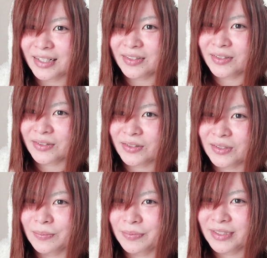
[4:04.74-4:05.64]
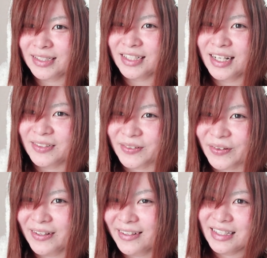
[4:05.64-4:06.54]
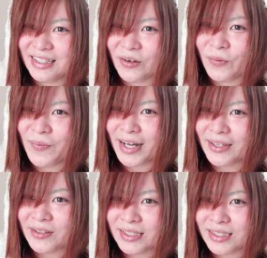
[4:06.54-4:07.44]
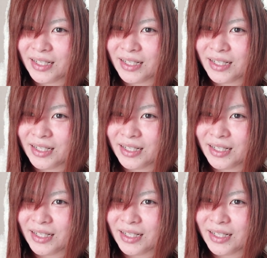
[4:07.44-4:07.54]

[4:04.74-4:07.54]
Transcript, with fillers: が来るとちょっとブチギレるのいやお前の知っ